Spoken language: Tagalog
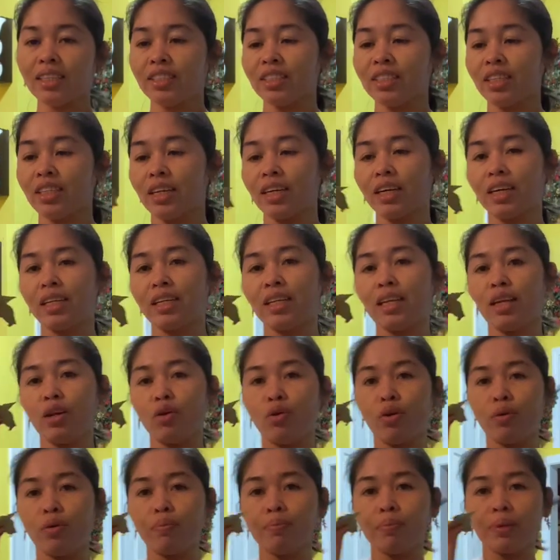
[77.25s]
at saka
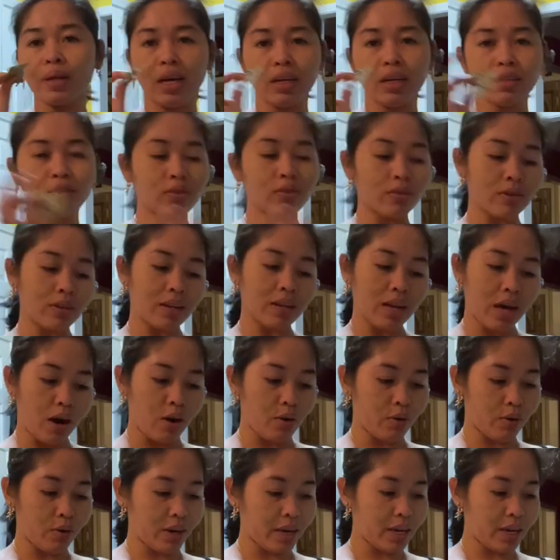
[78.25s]
dalawang pirasong
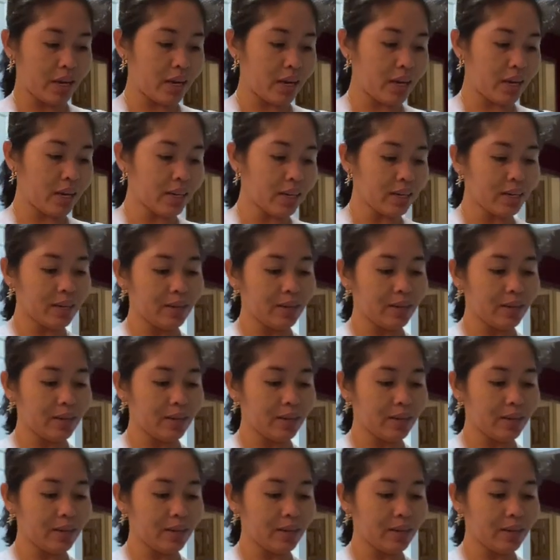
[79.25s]
laurel